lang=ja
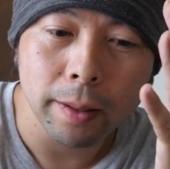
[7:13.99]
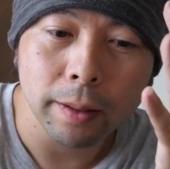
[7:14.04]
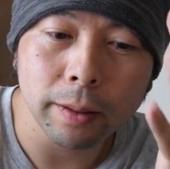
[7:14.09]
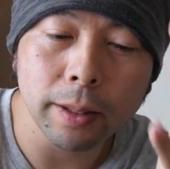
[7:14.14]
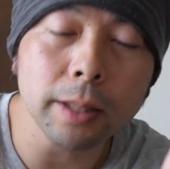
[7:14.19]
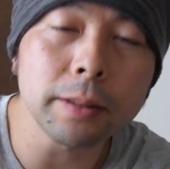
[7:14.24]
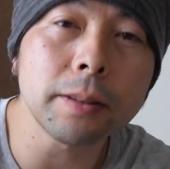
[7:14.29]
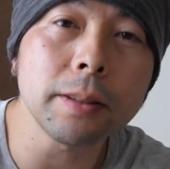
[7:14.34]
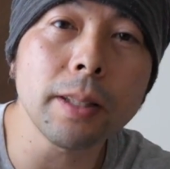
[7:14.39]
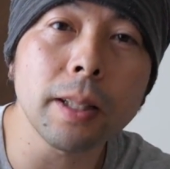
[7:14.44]

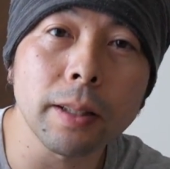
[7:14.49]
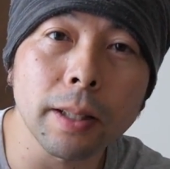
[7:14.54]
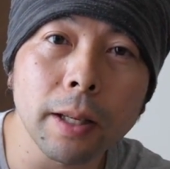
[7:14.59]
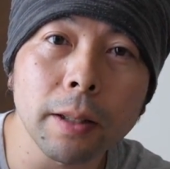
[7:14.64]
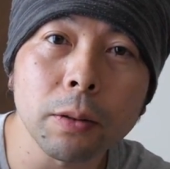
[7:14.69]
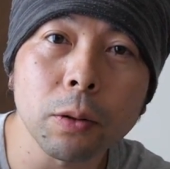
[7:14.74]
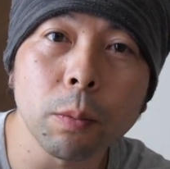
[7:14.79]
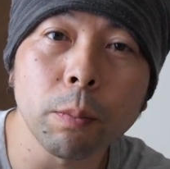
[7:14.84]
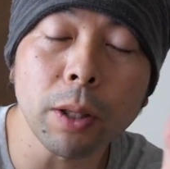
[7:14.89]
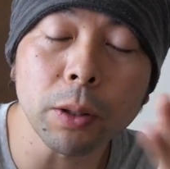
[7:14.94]
熱で
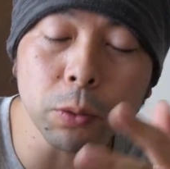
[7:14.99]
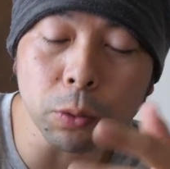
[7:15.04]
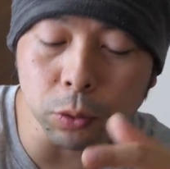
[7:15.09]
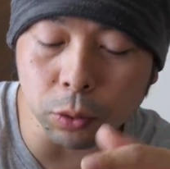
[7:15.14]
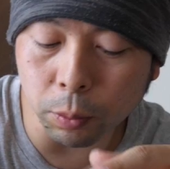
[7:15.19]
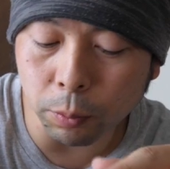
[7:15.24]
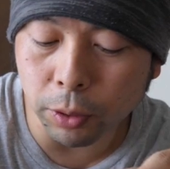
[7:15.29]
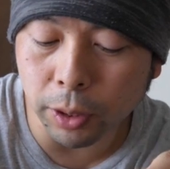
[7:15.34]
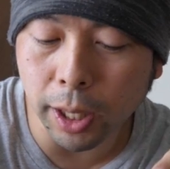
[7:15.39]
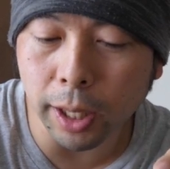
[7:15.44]
ね、止まる
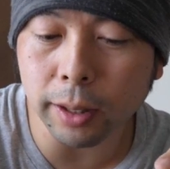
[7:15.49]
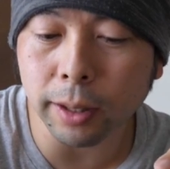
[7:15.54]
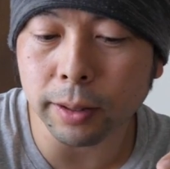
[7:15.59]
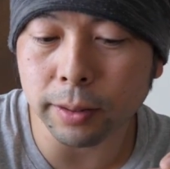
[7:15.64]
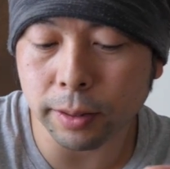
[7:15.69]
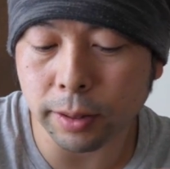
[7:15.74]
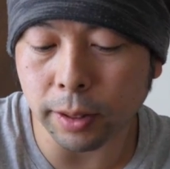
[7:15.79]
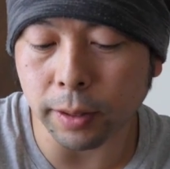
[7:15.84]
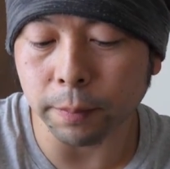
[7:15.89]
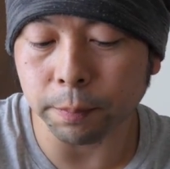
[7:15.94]
こともないで
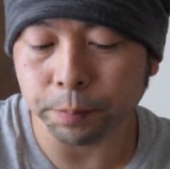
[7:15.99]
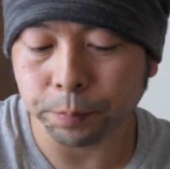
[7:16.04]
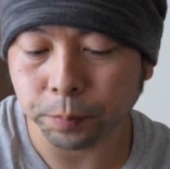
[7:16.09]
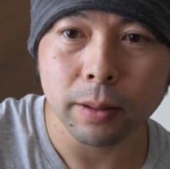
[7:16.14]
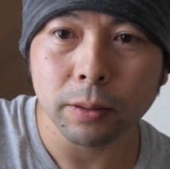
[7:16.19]
すし、